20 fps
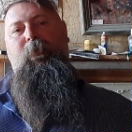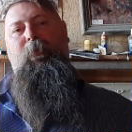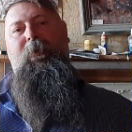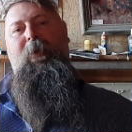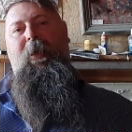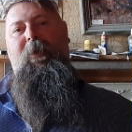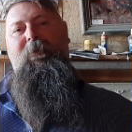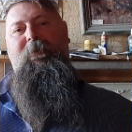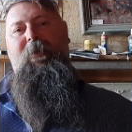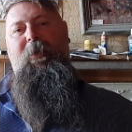
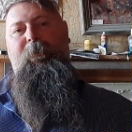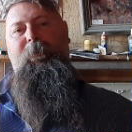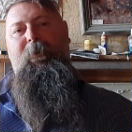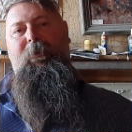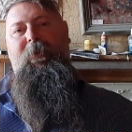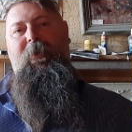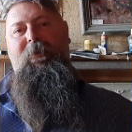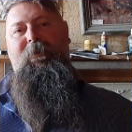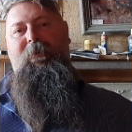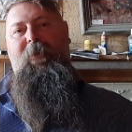Ukraińcami
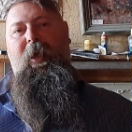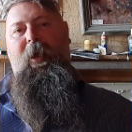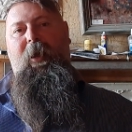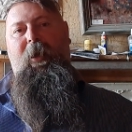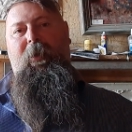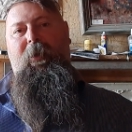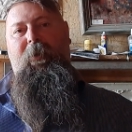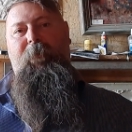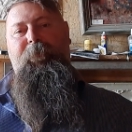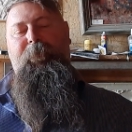to jest
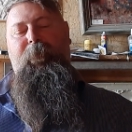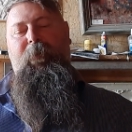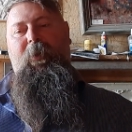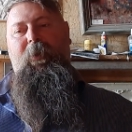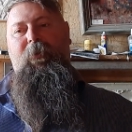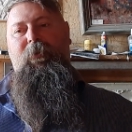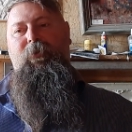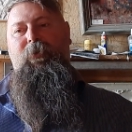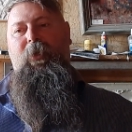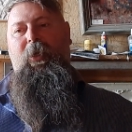tak,
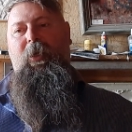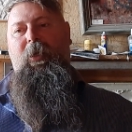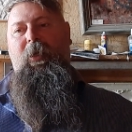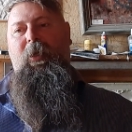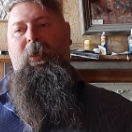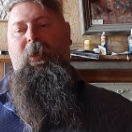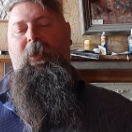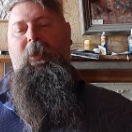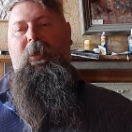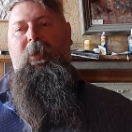że
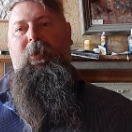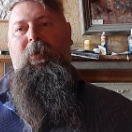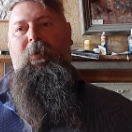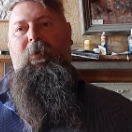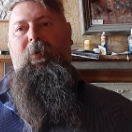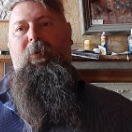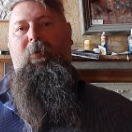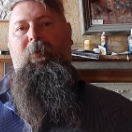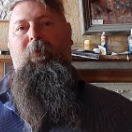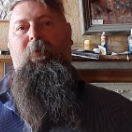
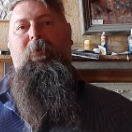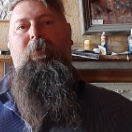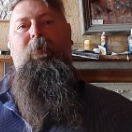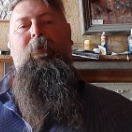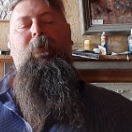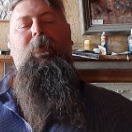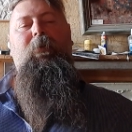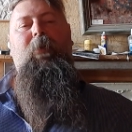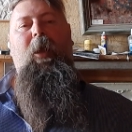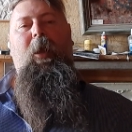
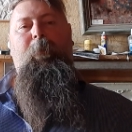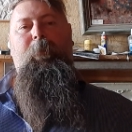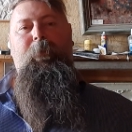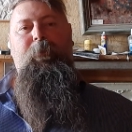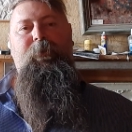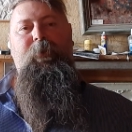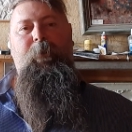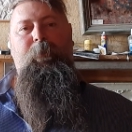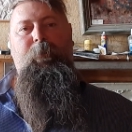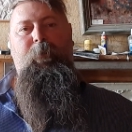yy, to jakby
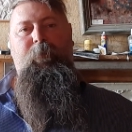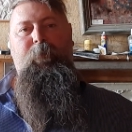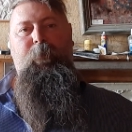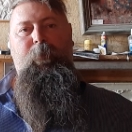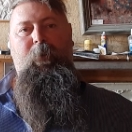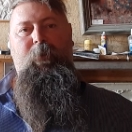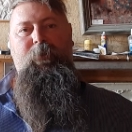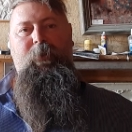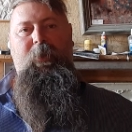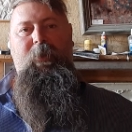się
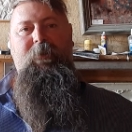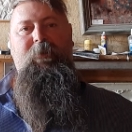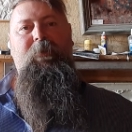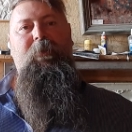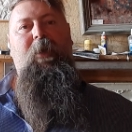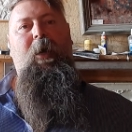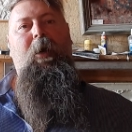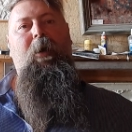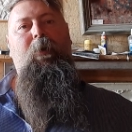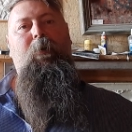mówiło, że jest
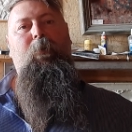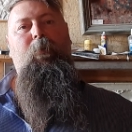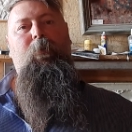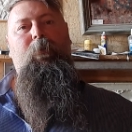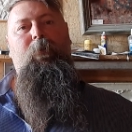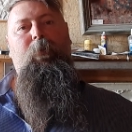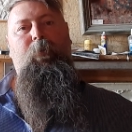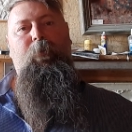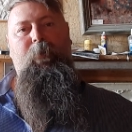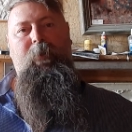
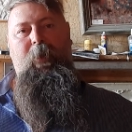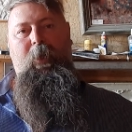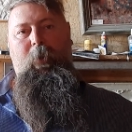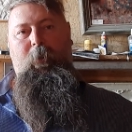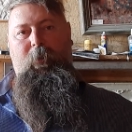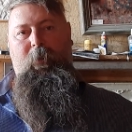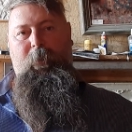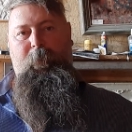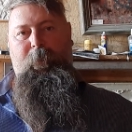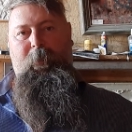naród Unii
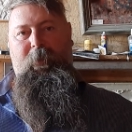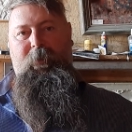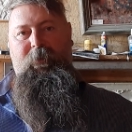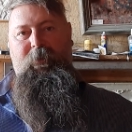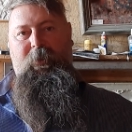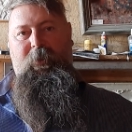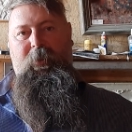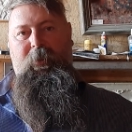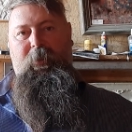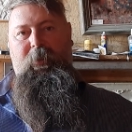
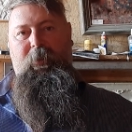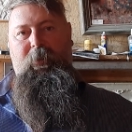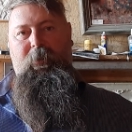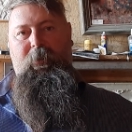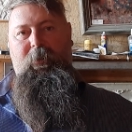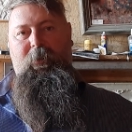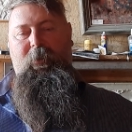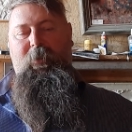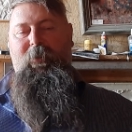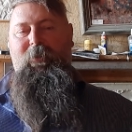Europejskiej.
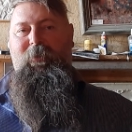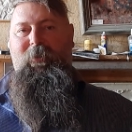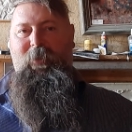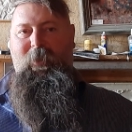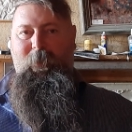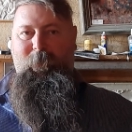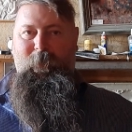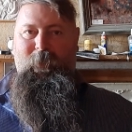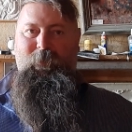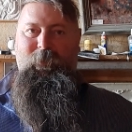
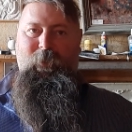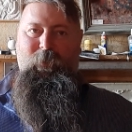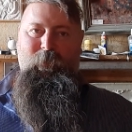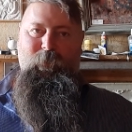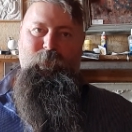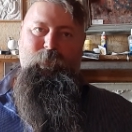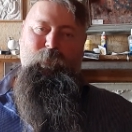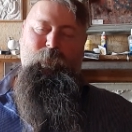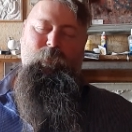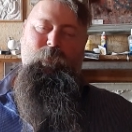Nie ma
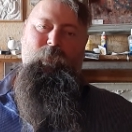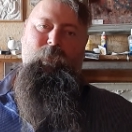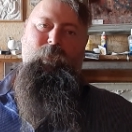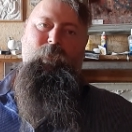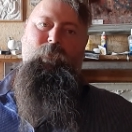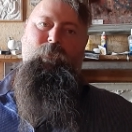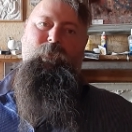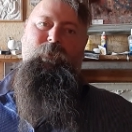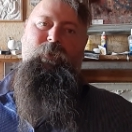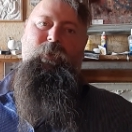narodu
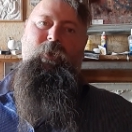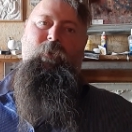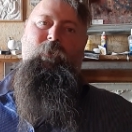Unii